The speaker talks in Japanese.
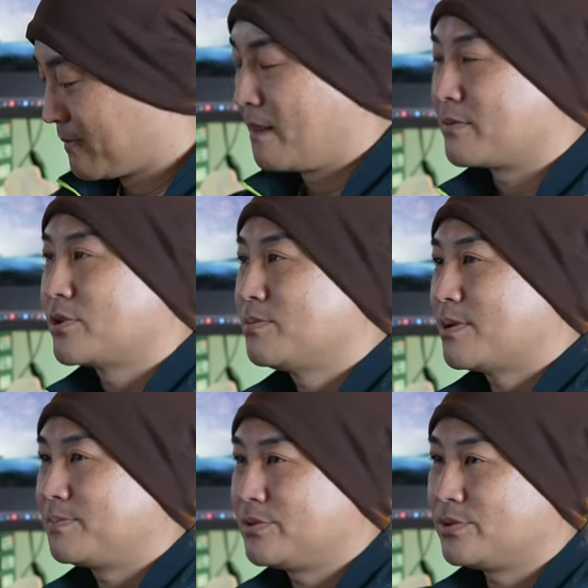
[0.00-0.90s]
でも
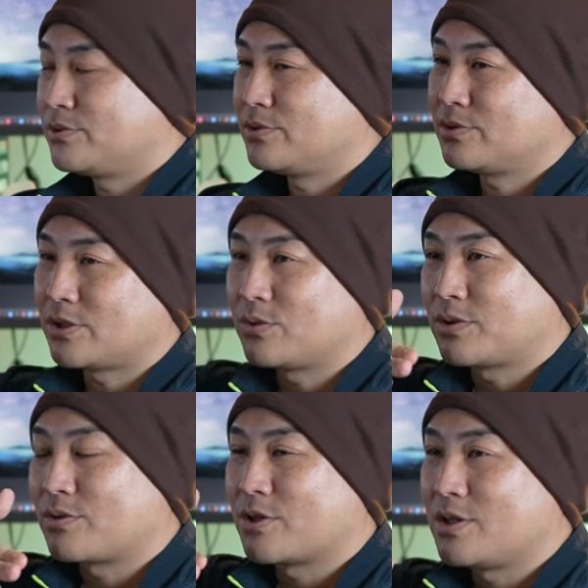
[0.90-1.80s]
車がブーンって通っ
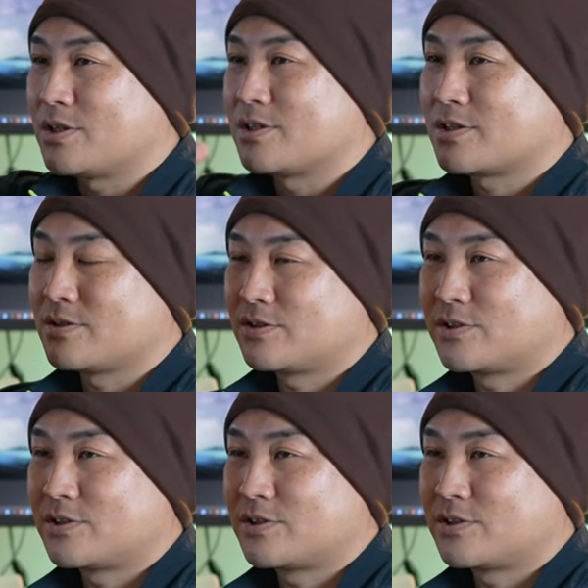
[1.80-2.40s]
た時に